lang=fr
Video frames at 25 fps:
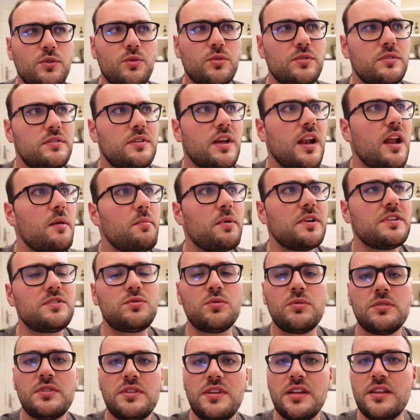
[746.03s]
Donc t'as
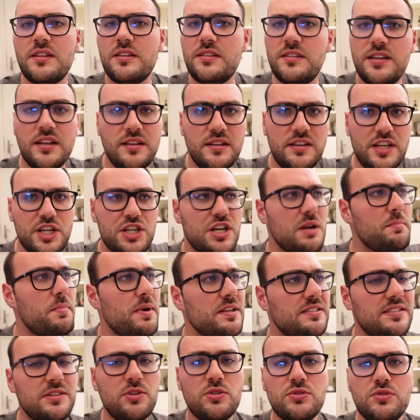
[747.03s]
l'impression que t'es déjà
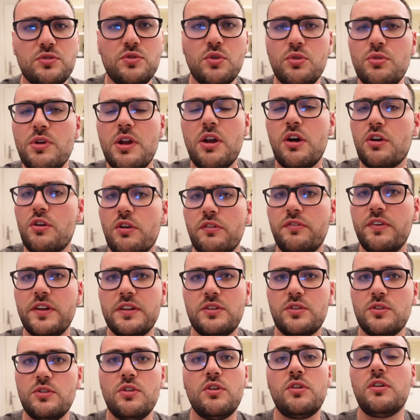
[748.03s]
passé dans une rue alors qu'en
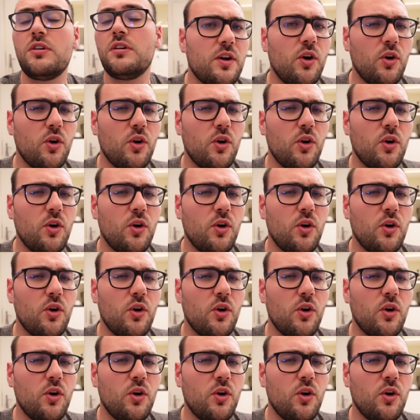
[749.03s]
fait non.